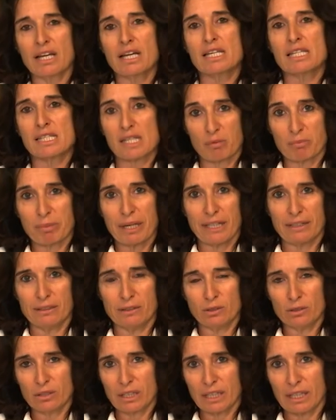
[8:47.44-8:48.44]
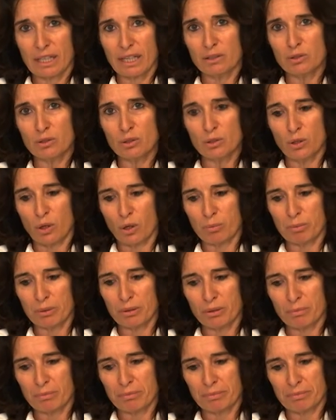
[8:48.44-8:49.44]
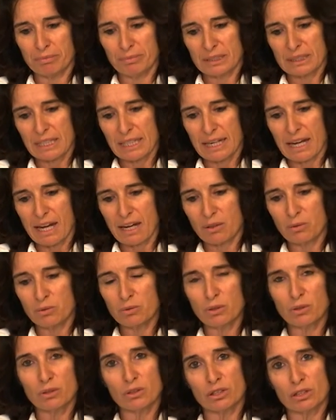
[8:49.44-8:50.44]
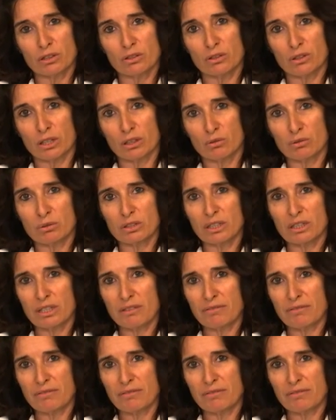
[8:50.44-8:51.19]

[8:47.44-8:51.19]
sapendo che l'anno dopo sarà un corridore a tutti gli